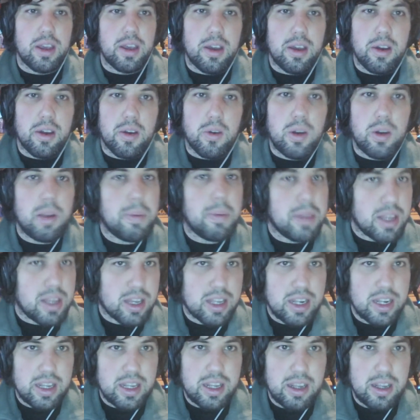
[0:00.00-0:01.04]
Una vez
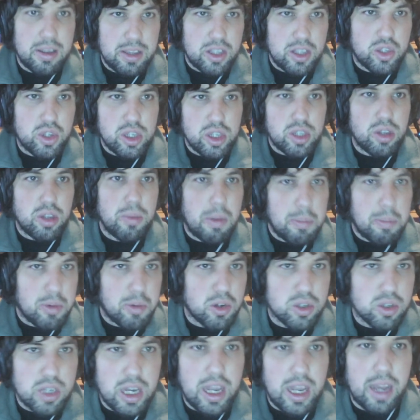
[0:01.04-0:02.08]
dicho esto,
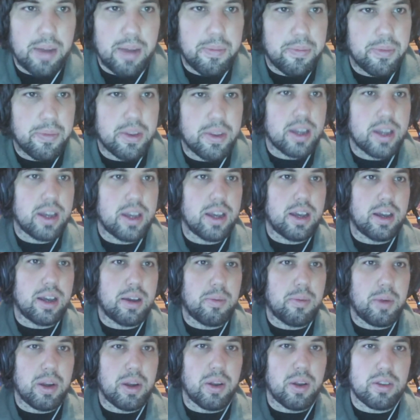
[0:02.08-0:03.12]
vamos allá. Eh,
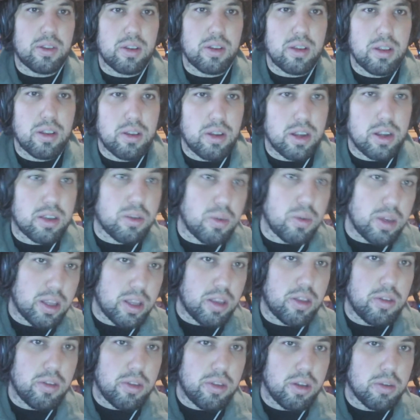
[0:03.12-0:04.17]
bueno,
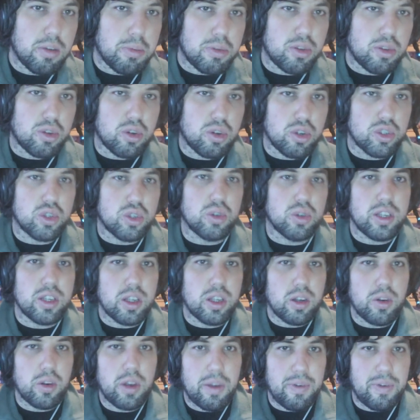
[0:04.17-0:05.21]
actualización 5.8, y
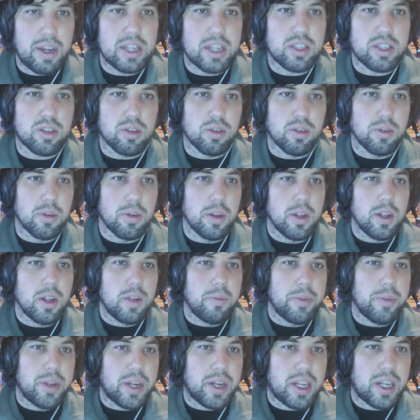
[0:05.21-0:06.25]
lo nefasto.
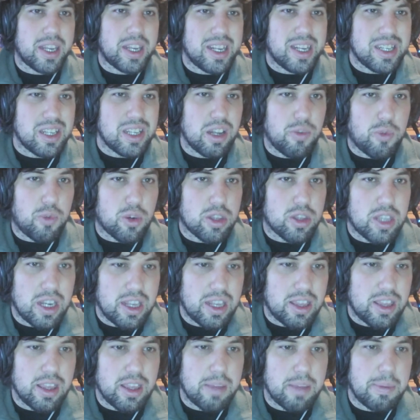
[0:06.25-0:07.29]
Regresa la
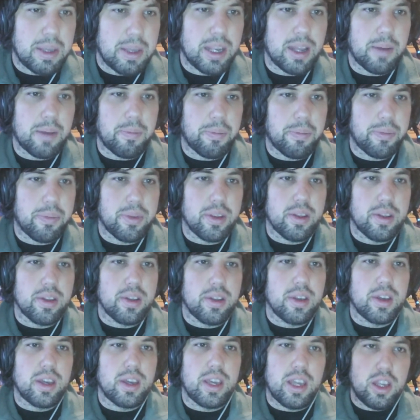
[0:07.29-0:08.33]
fortaleza divina.
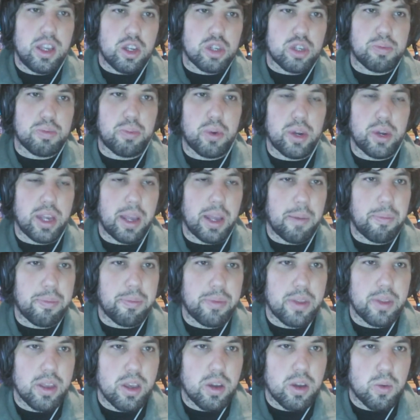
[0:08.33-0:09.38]
Y nos pone,
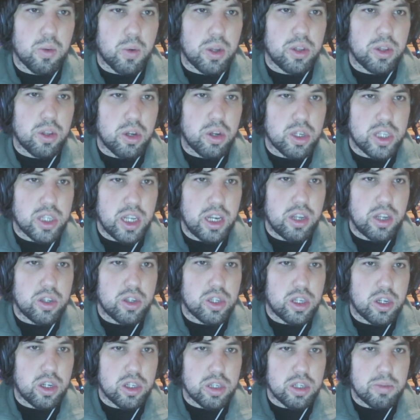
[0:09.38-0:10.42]
cuando los helios y
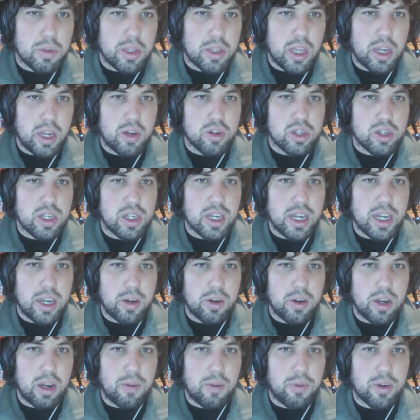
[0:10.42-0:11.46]
los asmodianos llegaron
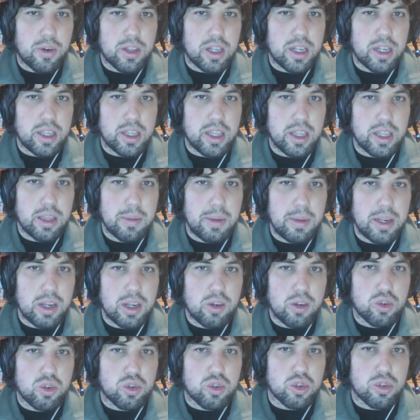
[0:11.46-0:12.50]
a la fortaleza divina
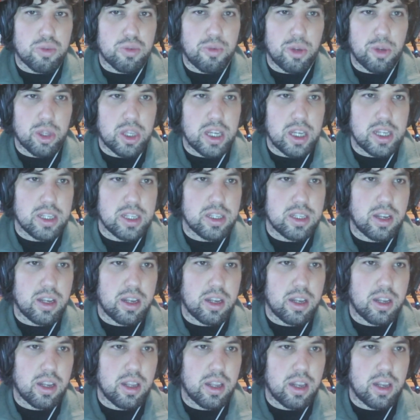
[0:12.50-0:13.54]
con sus flotas,
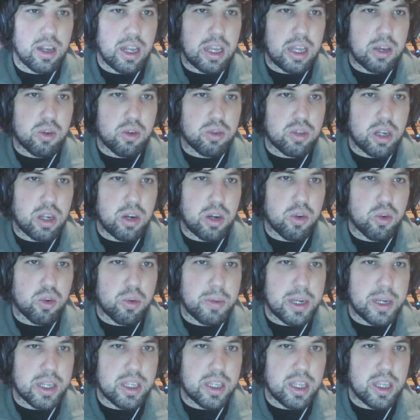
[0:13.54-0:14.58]
la encontraron
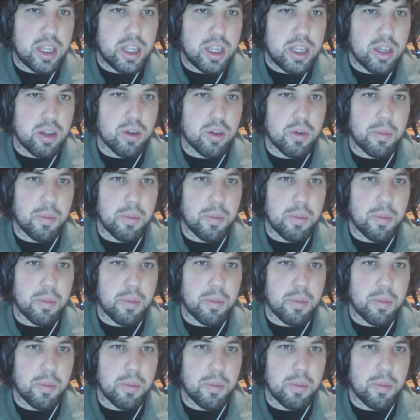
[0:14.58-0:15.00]
cubierta de hielo.